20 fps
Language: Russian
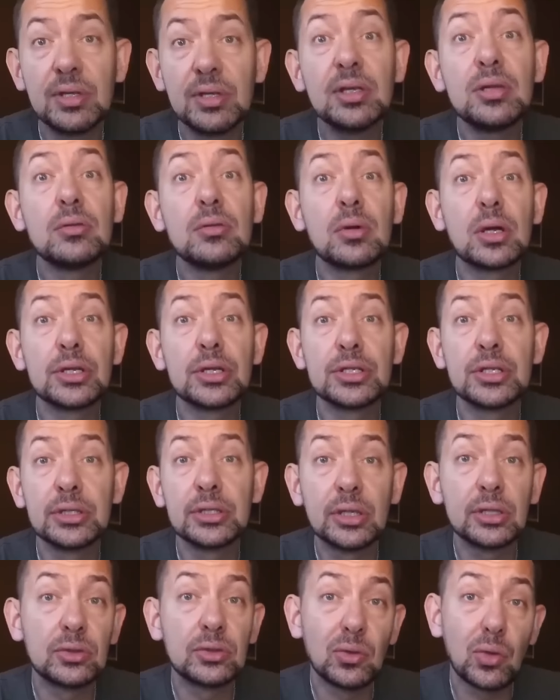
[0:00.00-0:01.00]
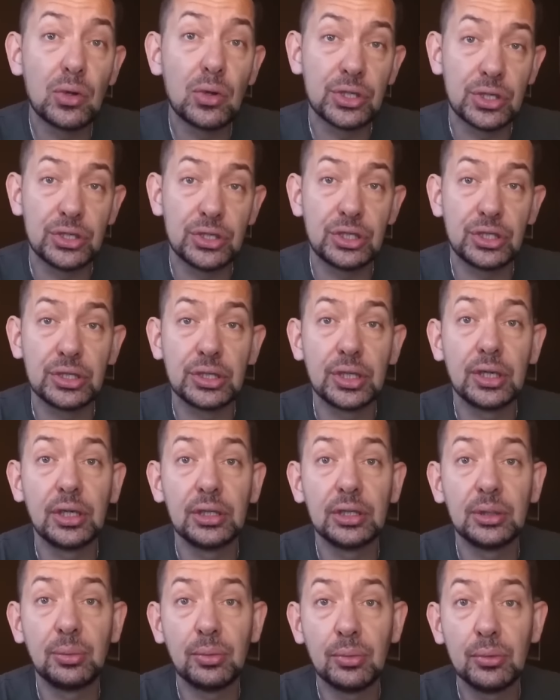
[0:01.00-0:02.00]
И Лукашенко тоже
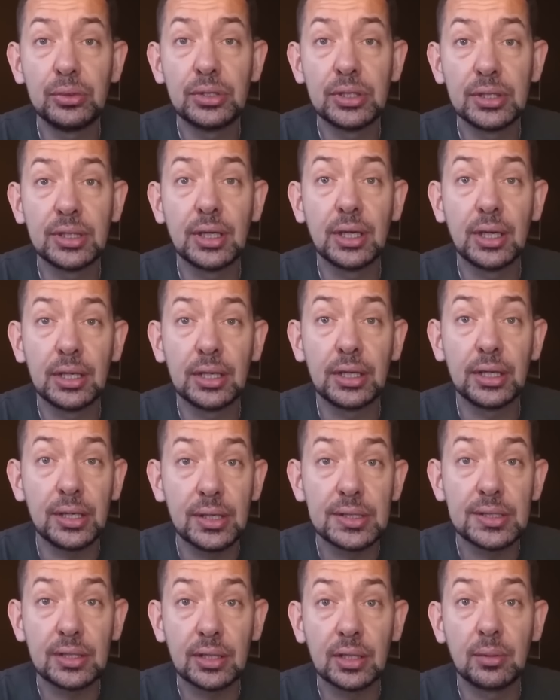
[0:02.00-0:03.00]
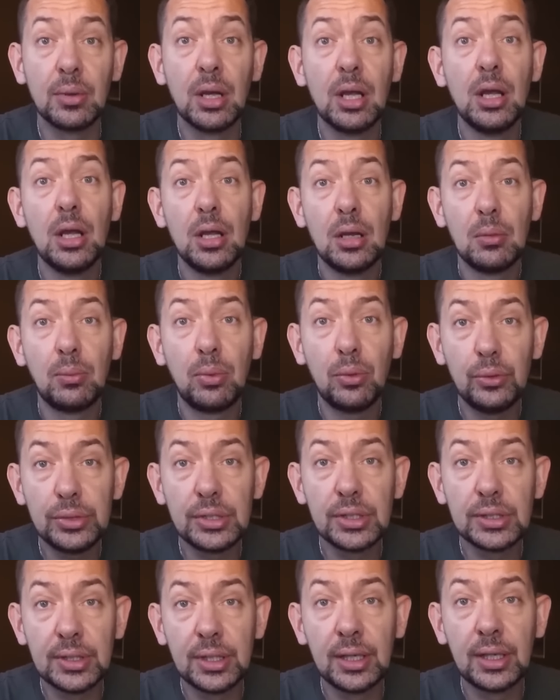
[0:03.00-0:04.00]
считает Путина агрессором.
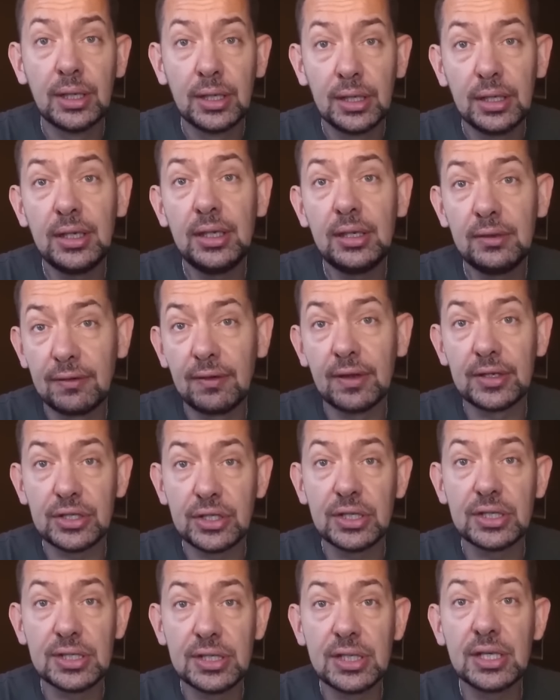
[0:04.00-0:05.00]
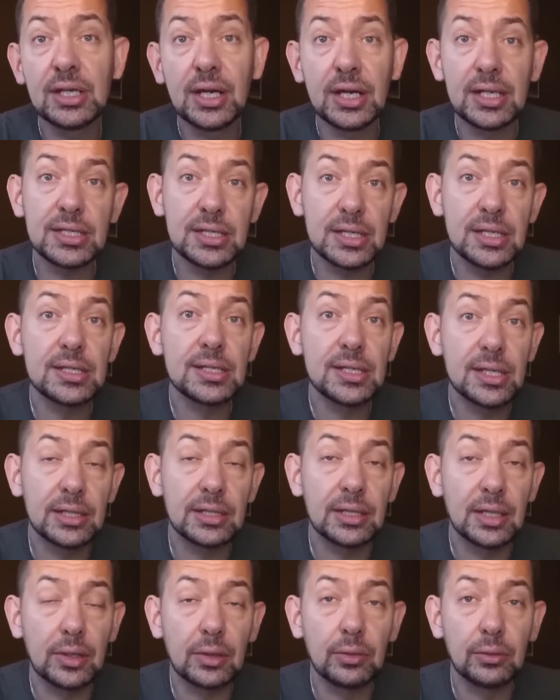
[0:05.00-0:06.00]
Путина и фашистский
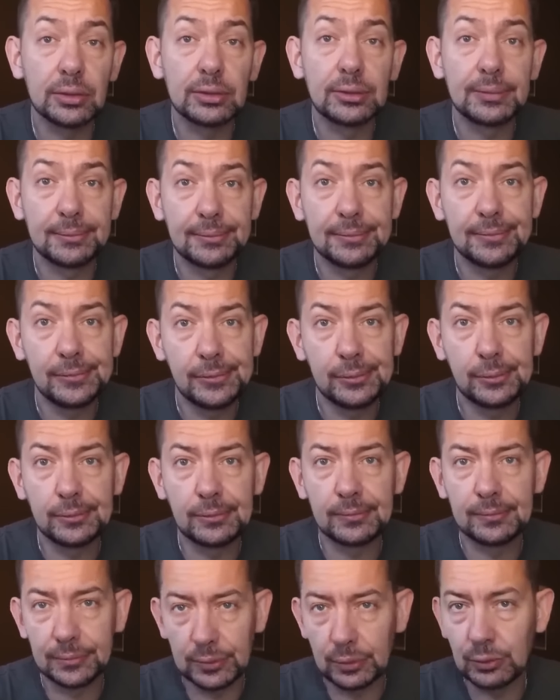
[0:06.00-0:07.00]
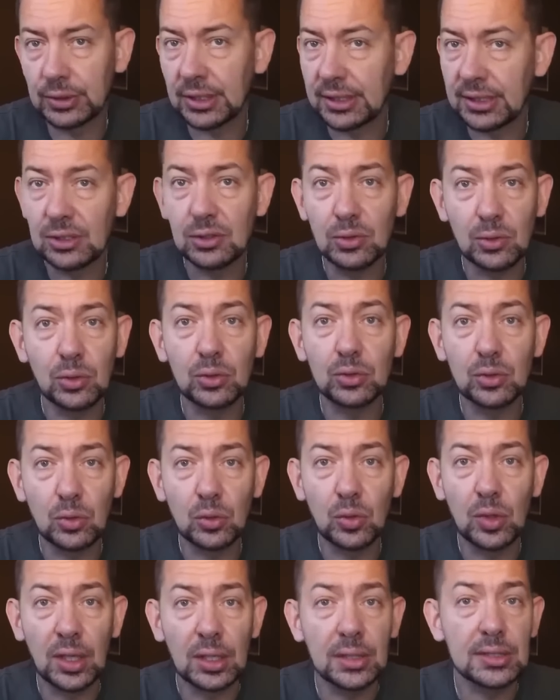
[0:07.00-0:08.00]
российский народ. Ну, тут они друг
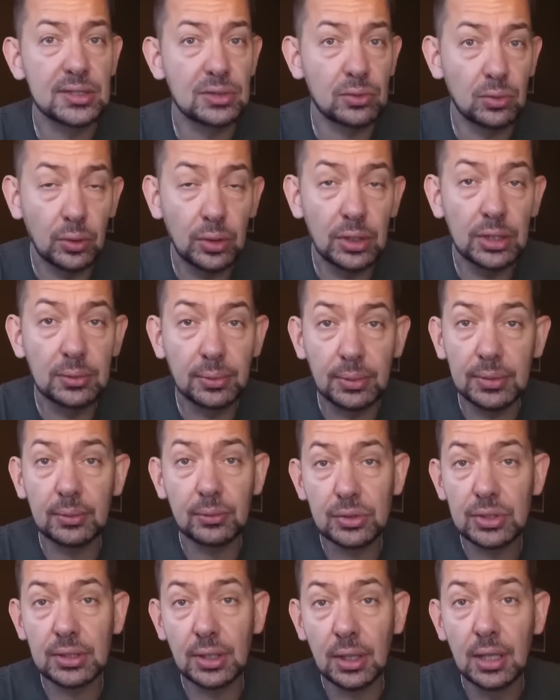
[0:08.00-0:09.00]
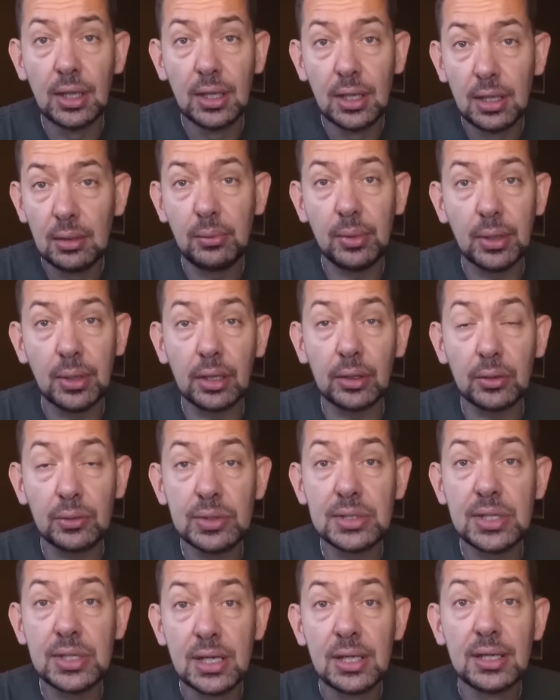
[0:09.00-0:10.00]
друга стоят, потому что
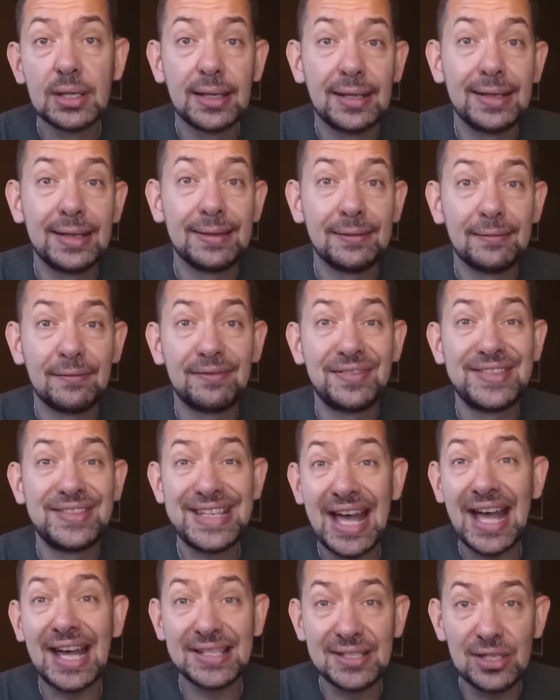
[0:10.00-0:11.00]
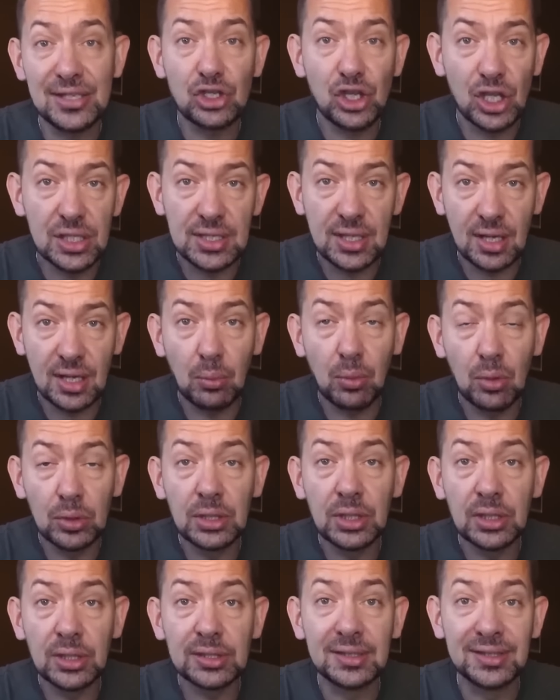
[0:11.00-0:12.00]
Беларусь а, вся сейчас
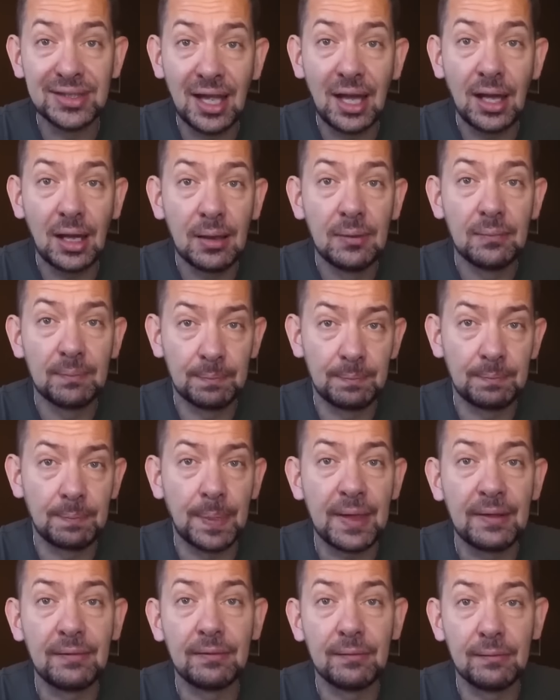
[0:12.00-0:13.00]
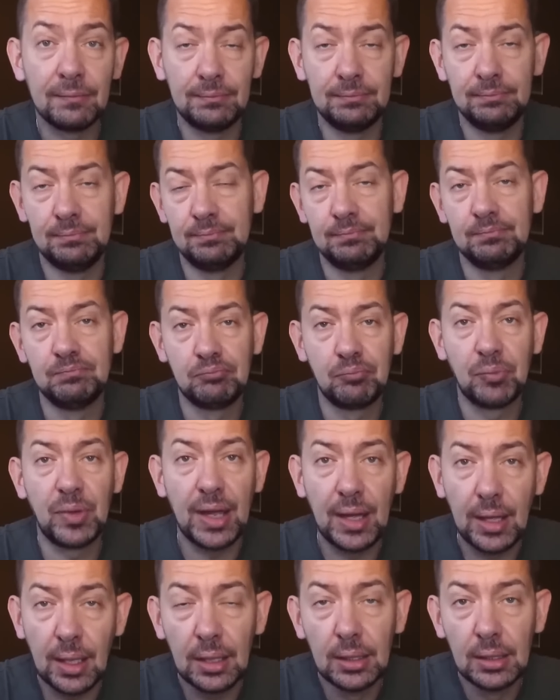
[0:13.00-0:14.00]
работает на, на,
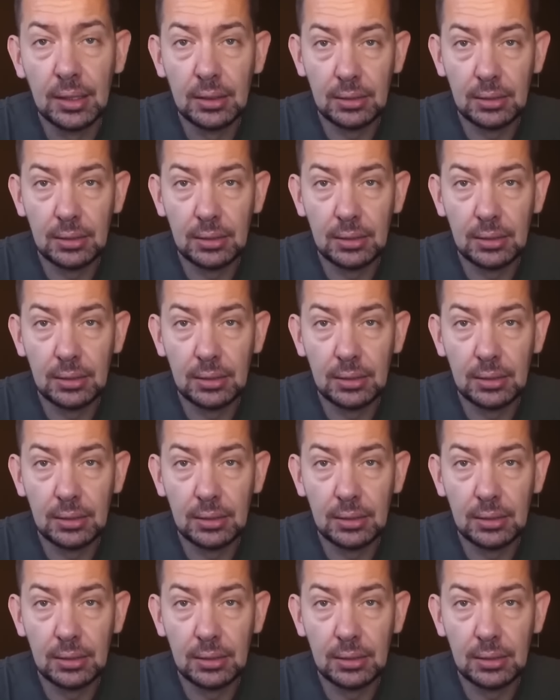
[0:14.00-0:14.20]
на